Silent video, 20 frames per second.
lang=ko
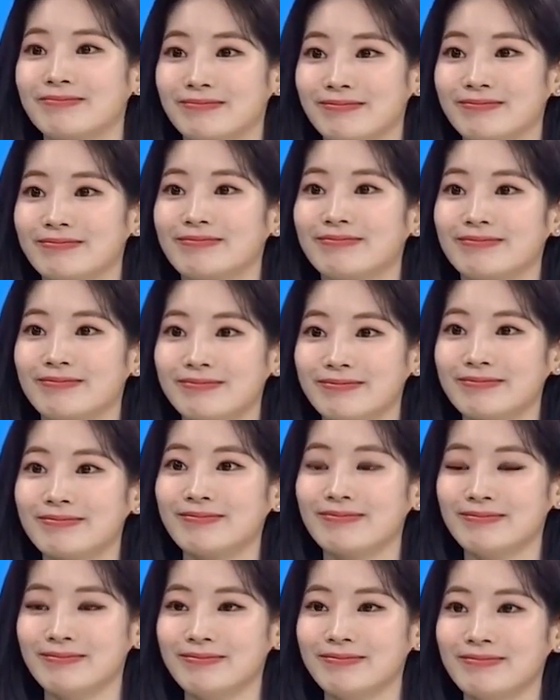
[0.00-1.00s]
뭐전
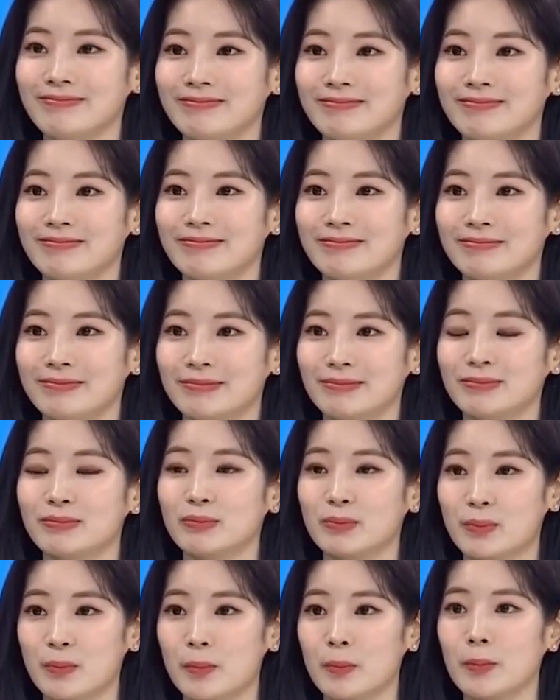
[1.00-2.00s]
세계에 있는
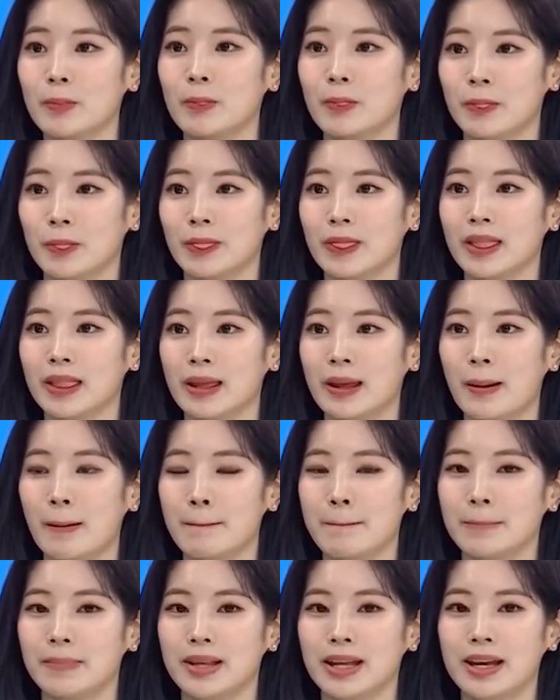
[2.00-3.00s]
팬들에게 한 말씀
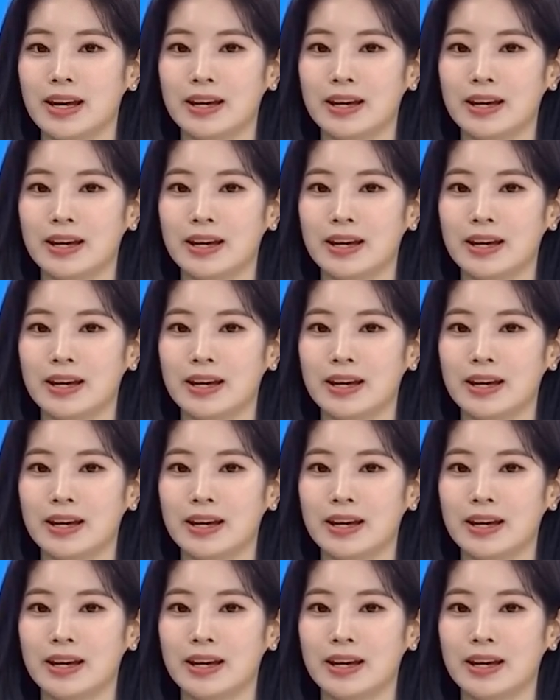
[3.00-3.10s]
하시겠습니까?